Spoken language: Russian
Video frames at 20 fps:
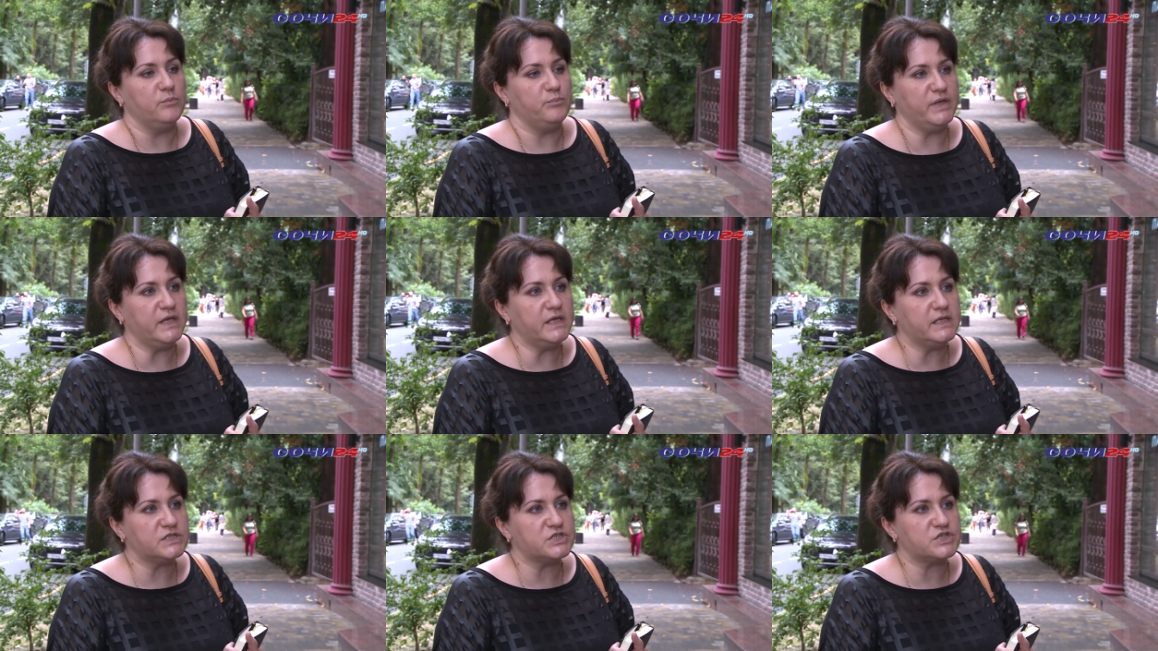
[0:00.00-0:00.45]

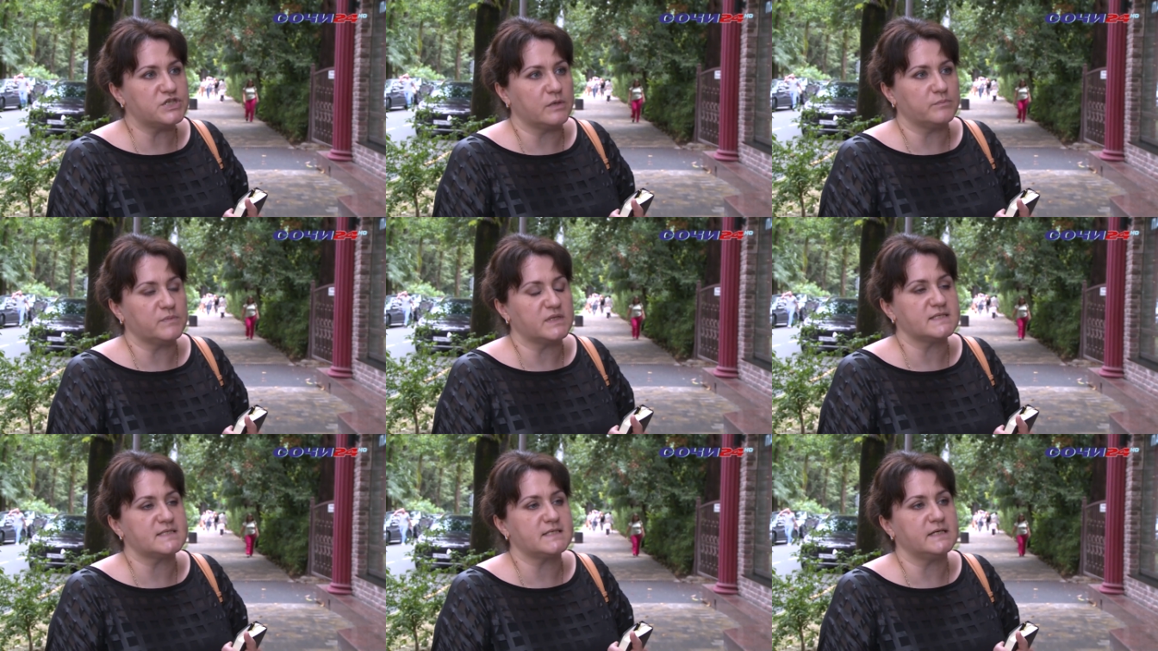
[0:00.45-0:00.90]

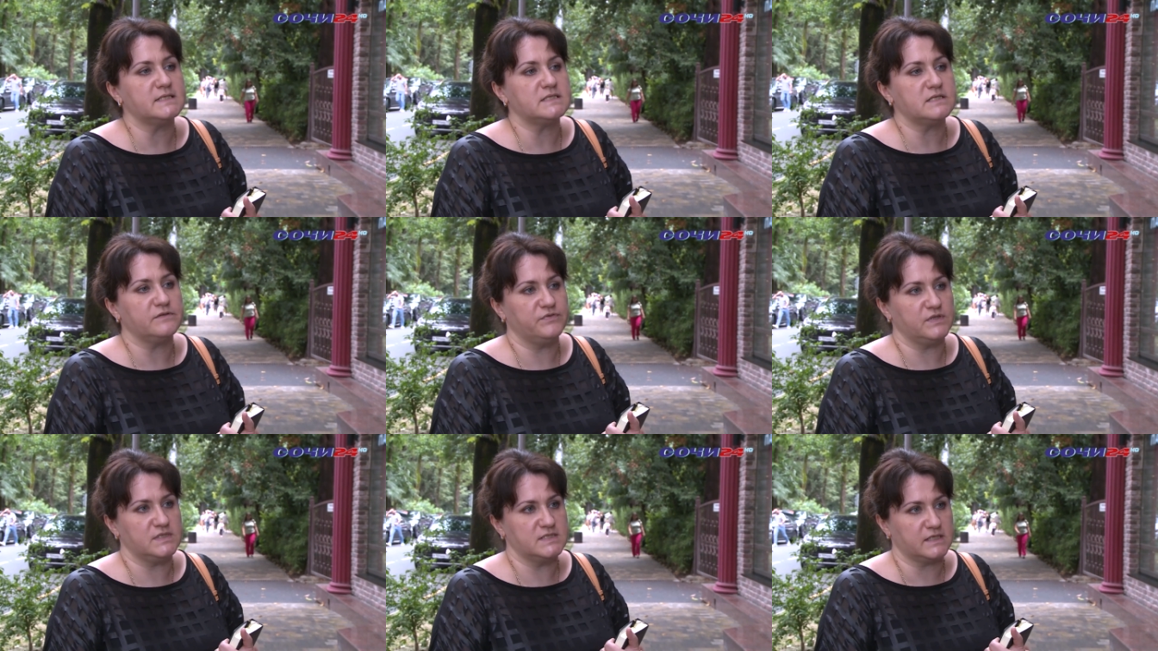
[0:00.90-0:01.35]
перечнем на
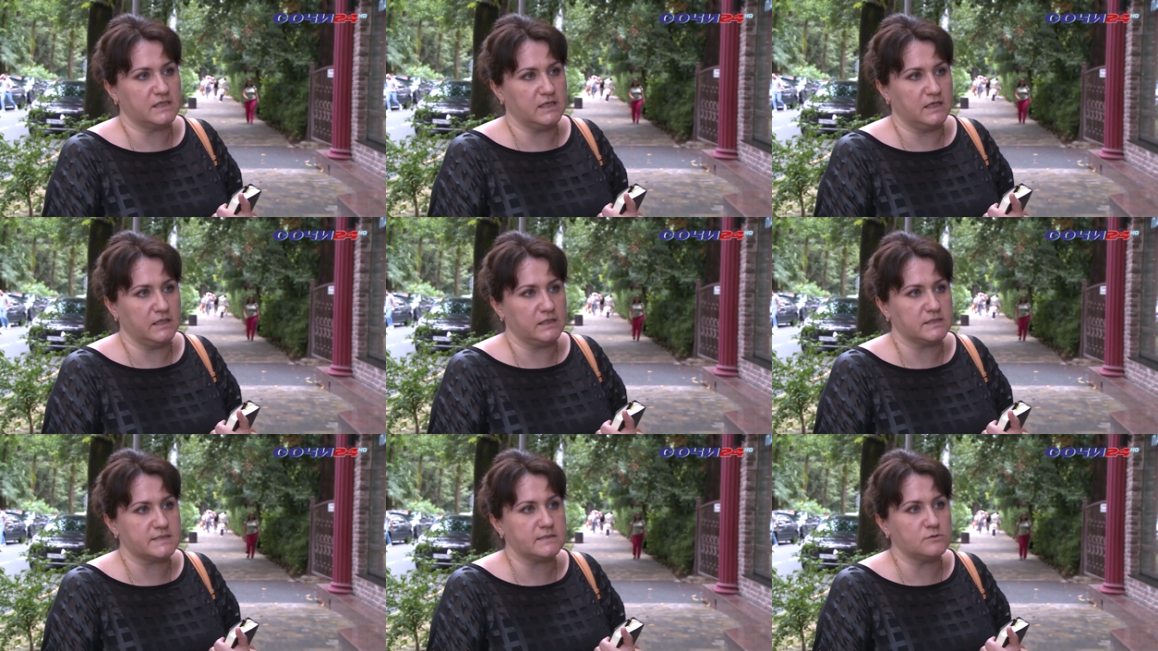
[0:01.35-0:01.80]
сайте
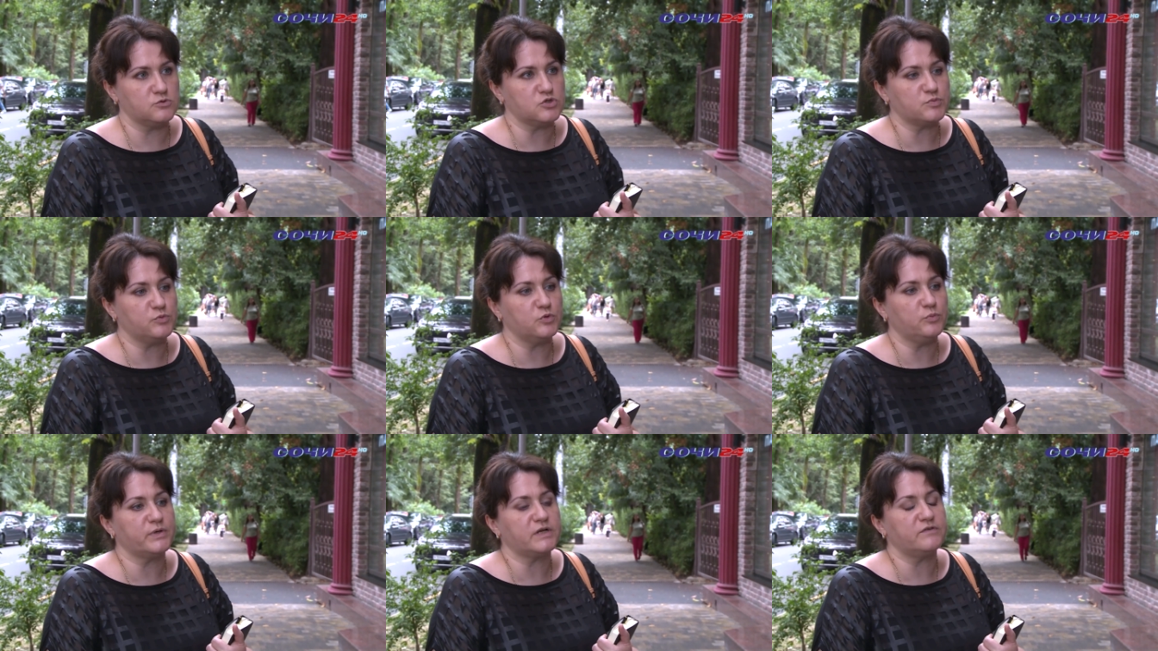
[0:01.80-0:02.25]
Федеральной
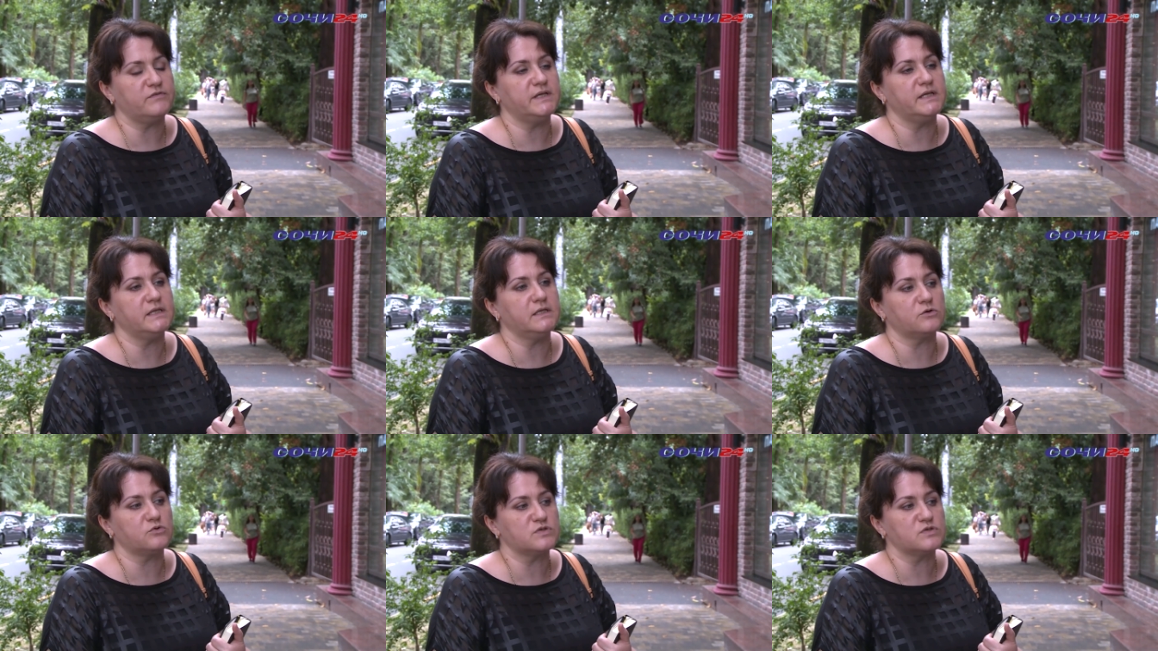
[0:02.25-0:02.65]
службы управления